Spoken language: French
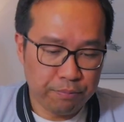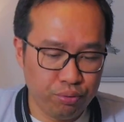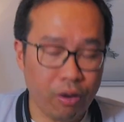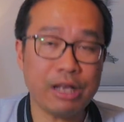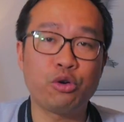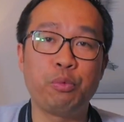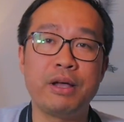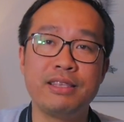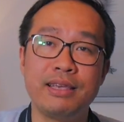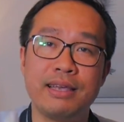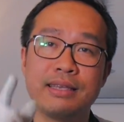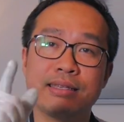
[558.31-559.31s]
Pour
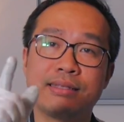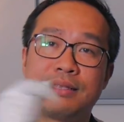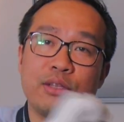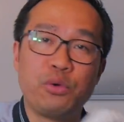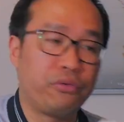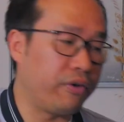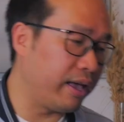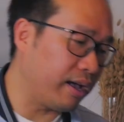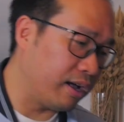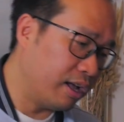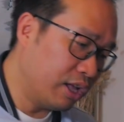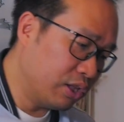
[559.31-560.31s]
accompagner ces deux
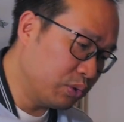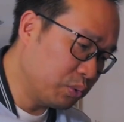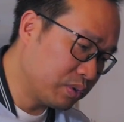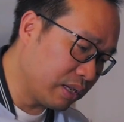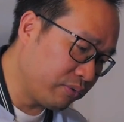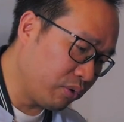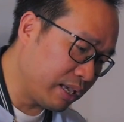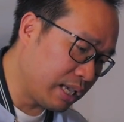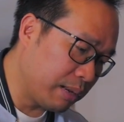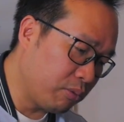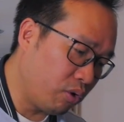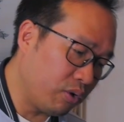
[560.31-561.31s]
verres, nous avons
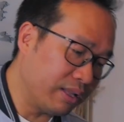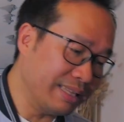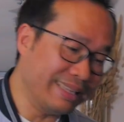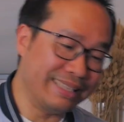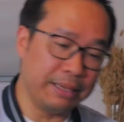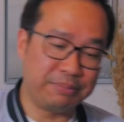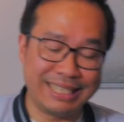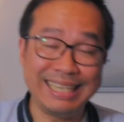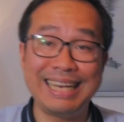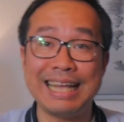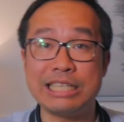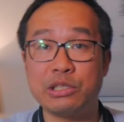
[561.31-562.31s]
également des petits
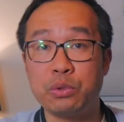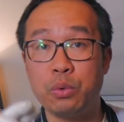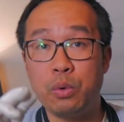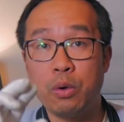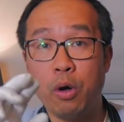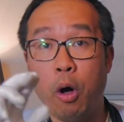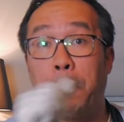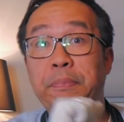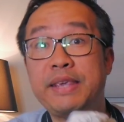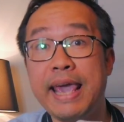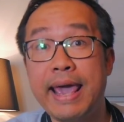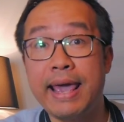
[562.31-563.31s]
glaçons en
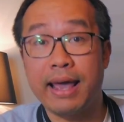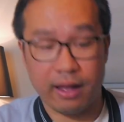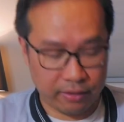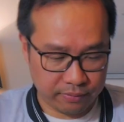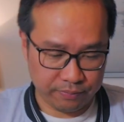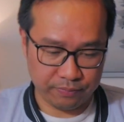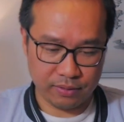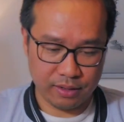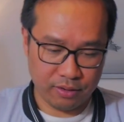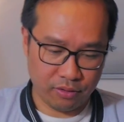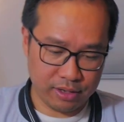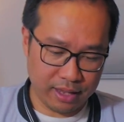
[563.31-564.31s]
pierre.
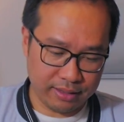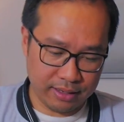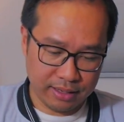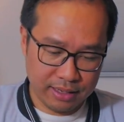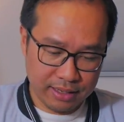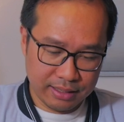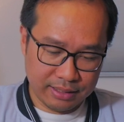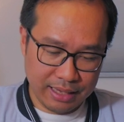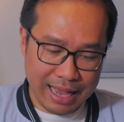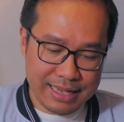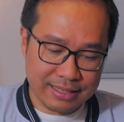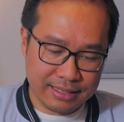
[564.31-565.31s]
Regardez, c'est
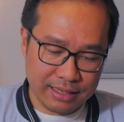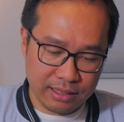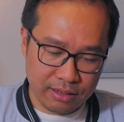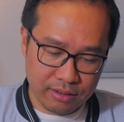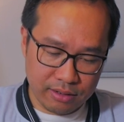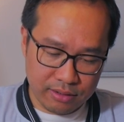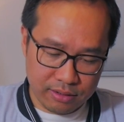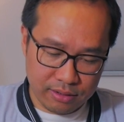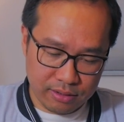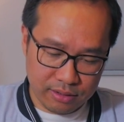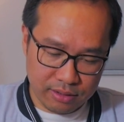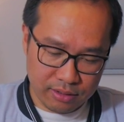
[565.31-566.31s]
assez,
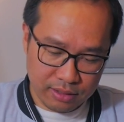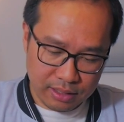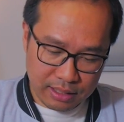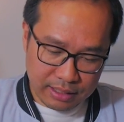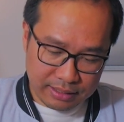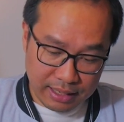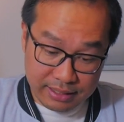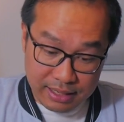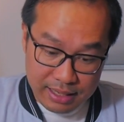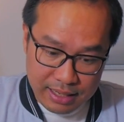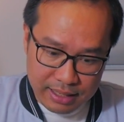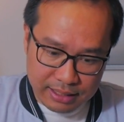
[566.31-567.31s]
euh,
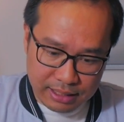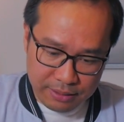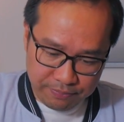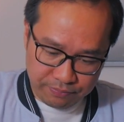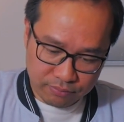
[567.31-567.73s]
inédit.